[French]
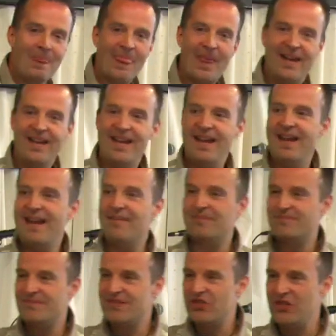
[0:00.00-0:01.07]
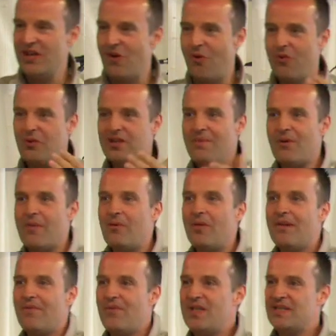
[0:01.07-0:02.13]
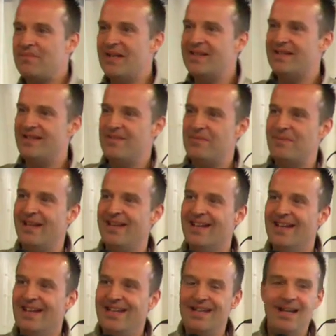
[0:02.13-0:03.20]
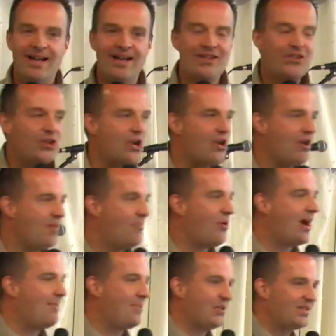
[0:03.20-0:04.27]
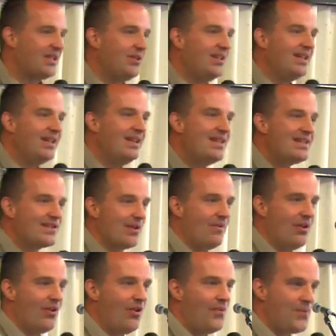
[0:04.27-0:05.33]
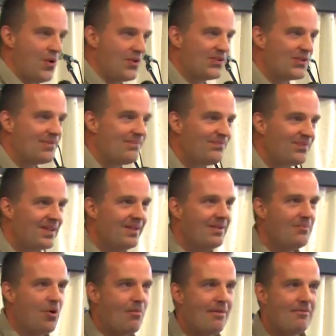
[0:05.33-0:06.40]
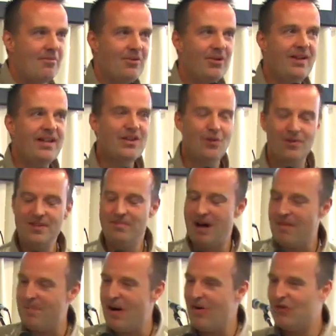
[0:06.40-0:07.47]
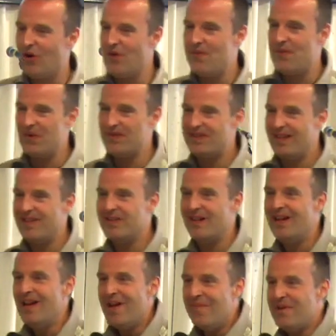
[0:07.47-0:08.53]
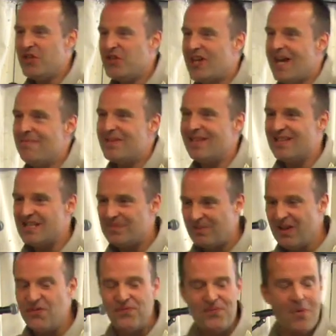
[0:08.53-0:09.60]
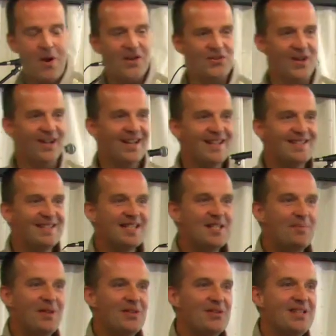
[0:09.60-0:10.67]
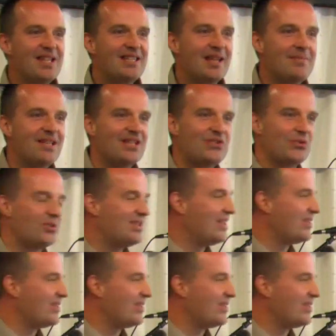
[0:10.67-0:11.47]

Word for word: Et je l'ai rencontré pour la première fois ce matin. mais il a un cœur pour implanter une église en France probablement Lyon, il ne parle pas encore le français, mais j'aime cet esprit de foi, cet esprit de détermination de dire